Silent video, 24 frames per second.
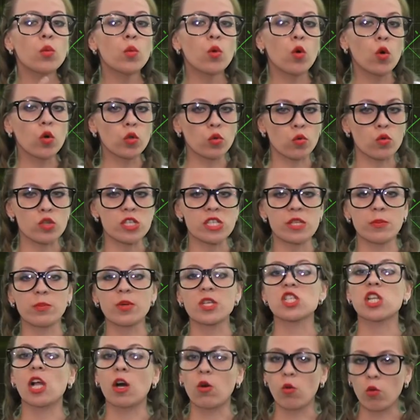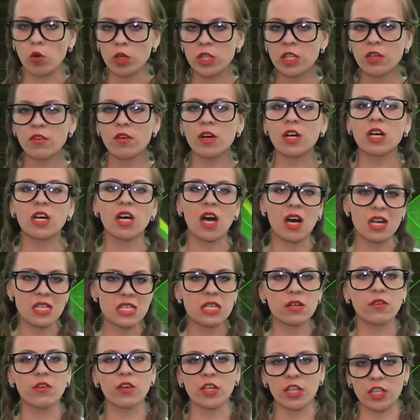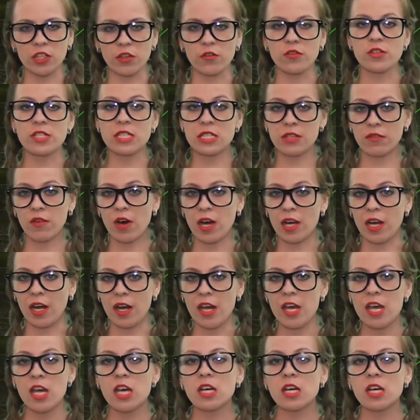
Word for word: конкурсе прошлогоднего Канского кинофестиваля,